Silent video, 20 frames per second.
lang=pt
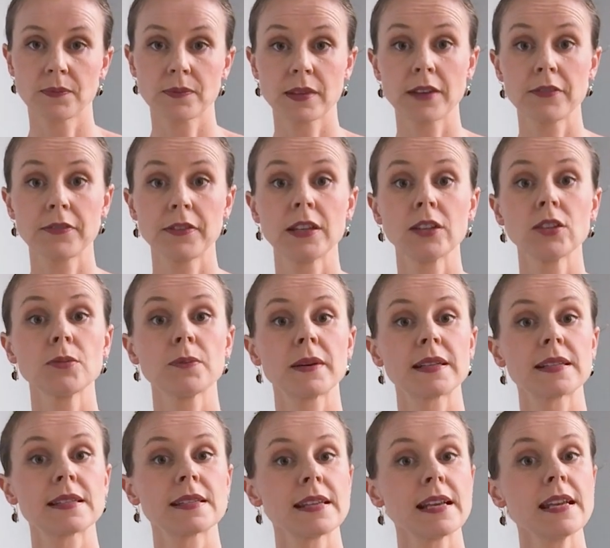definindo
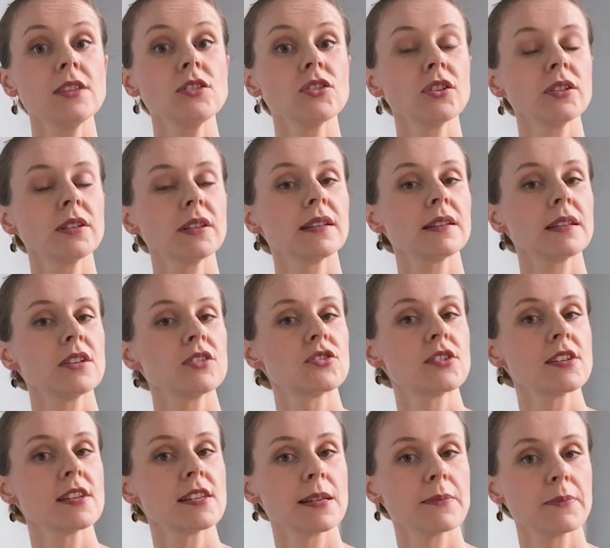para 180
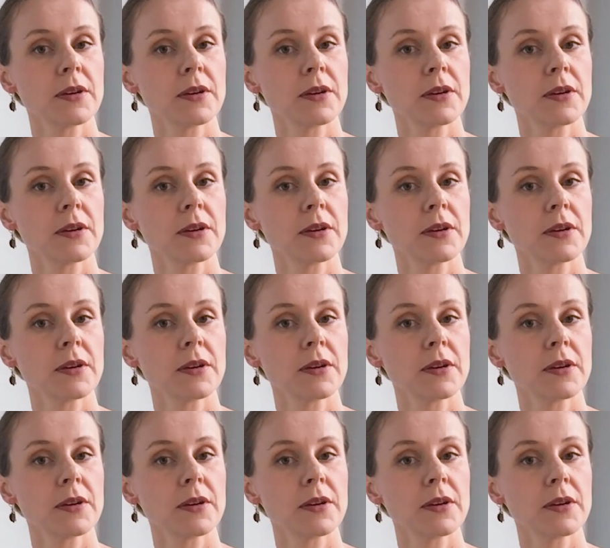dias a